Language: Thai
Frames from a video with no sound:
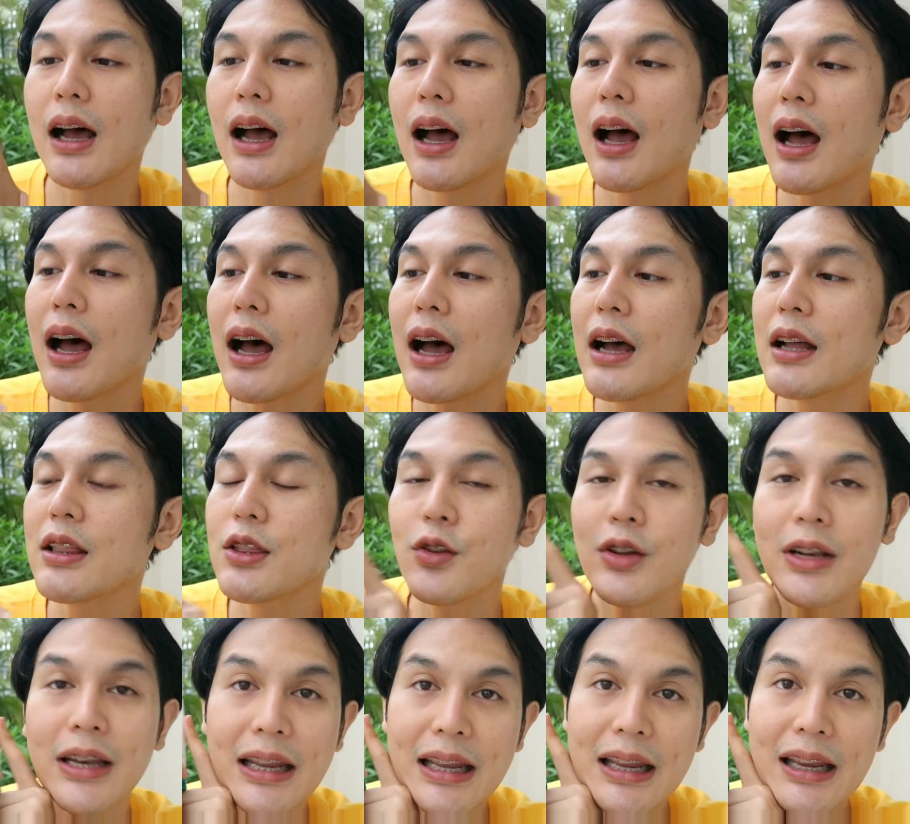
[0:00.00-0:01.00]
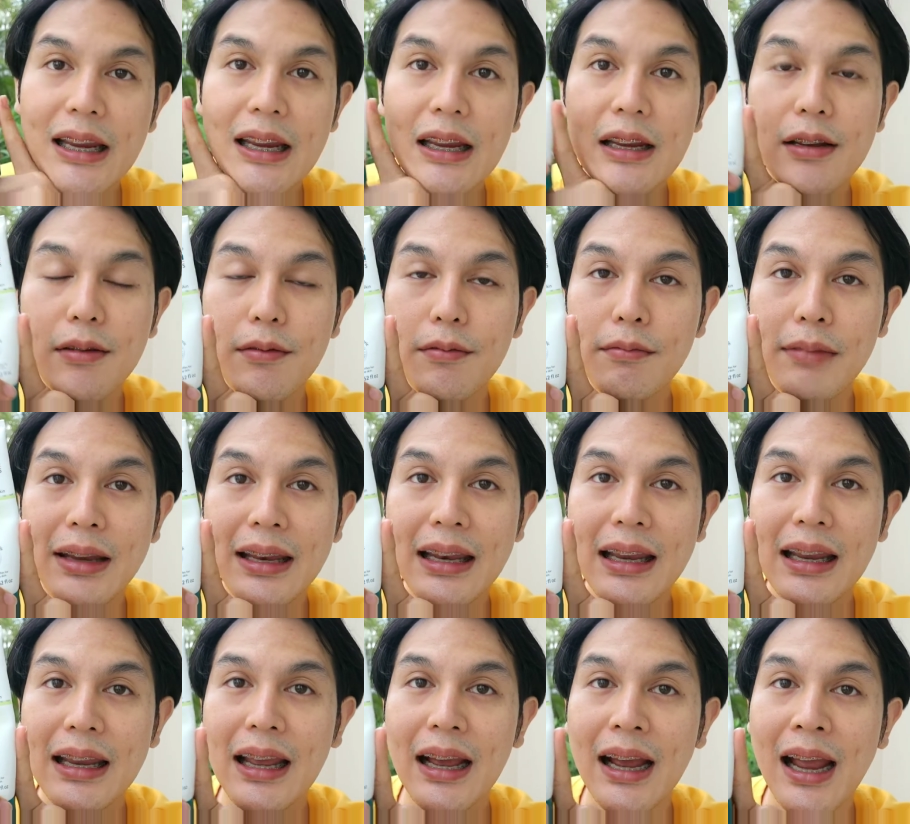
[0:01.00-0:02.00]
อ่าตัวนี้มี
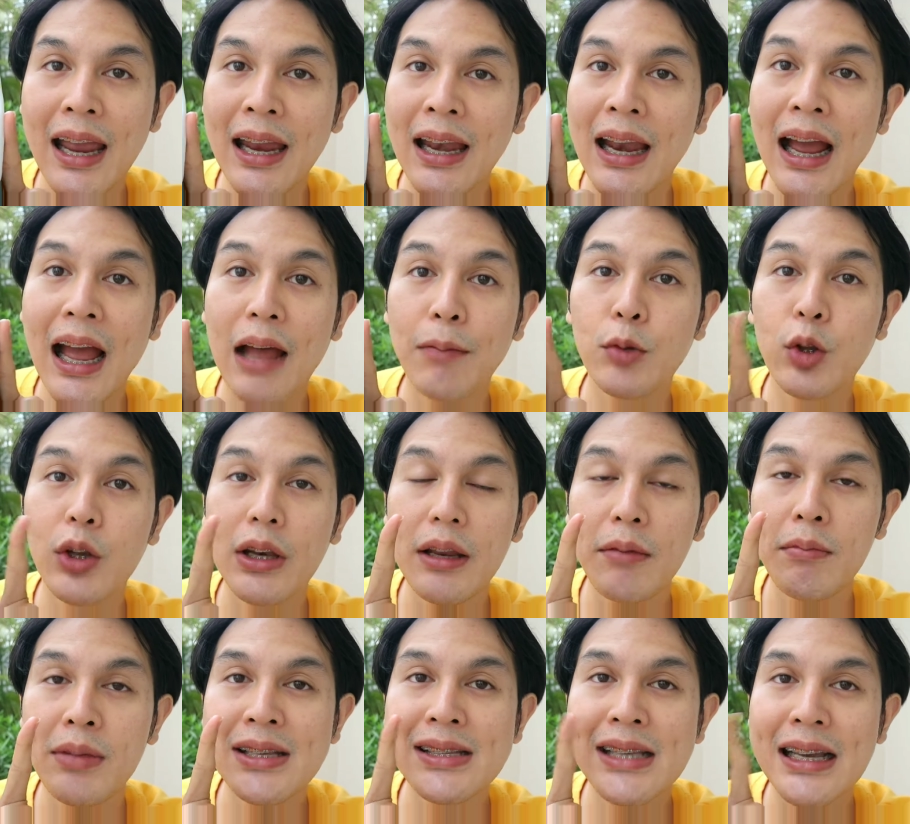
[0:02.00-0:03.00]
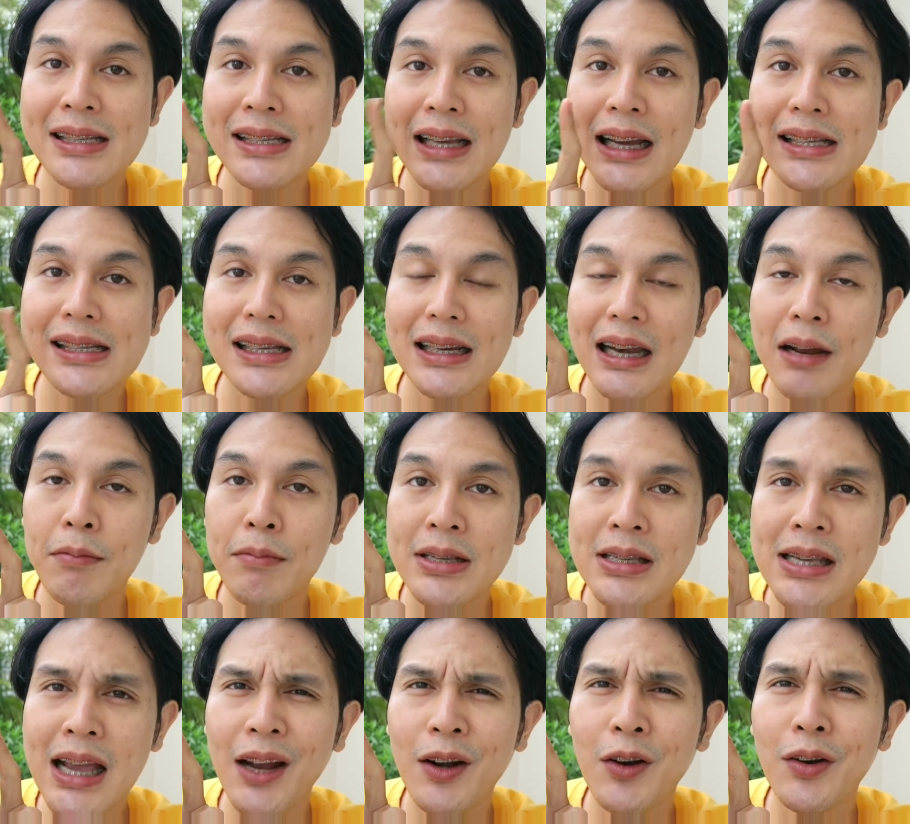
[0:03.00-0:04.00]
ดียังไงนะครับตัวนี้มีสารสกัดจากธรรม
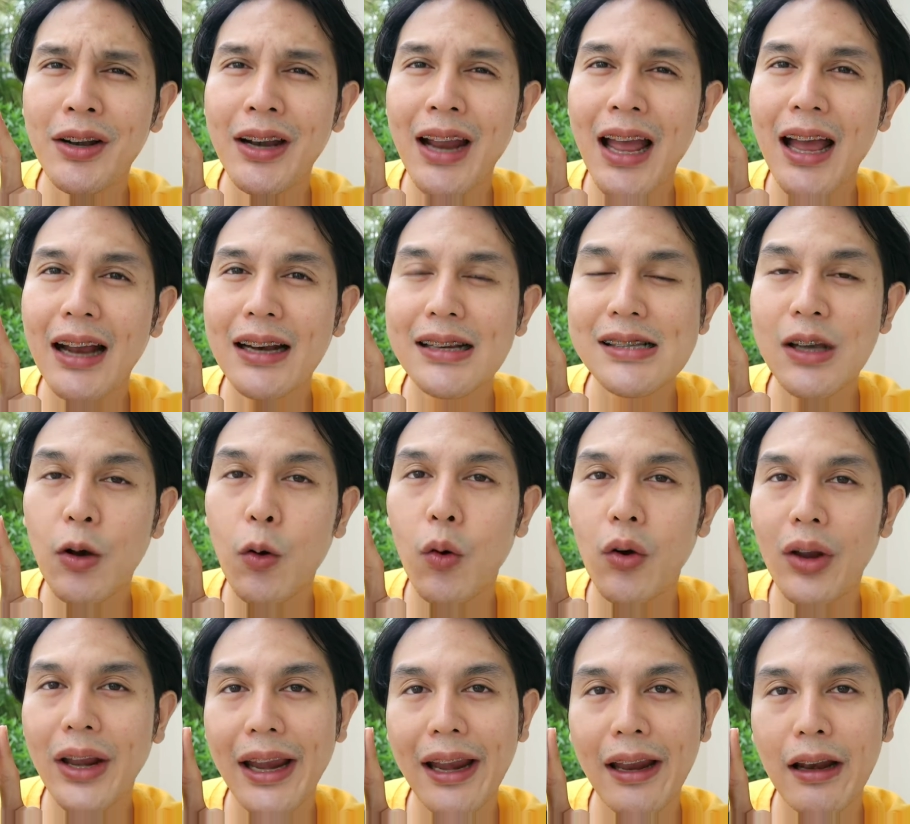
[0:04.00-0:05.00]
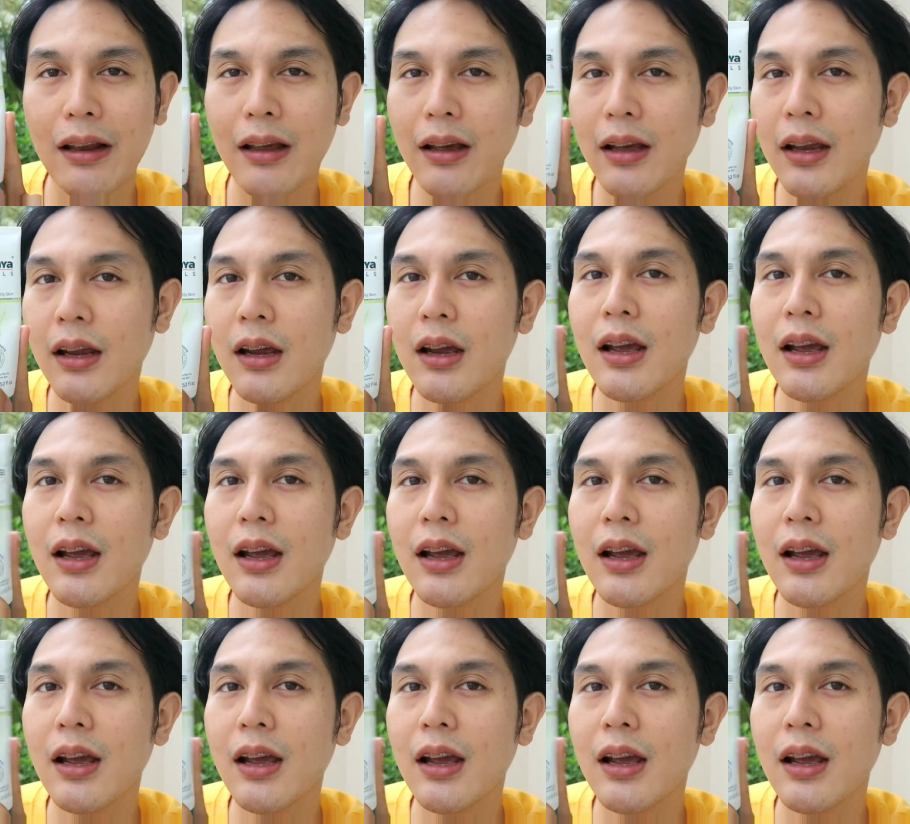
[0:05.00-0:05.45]
ชาติค่อนข้างที่จะโอเคเลย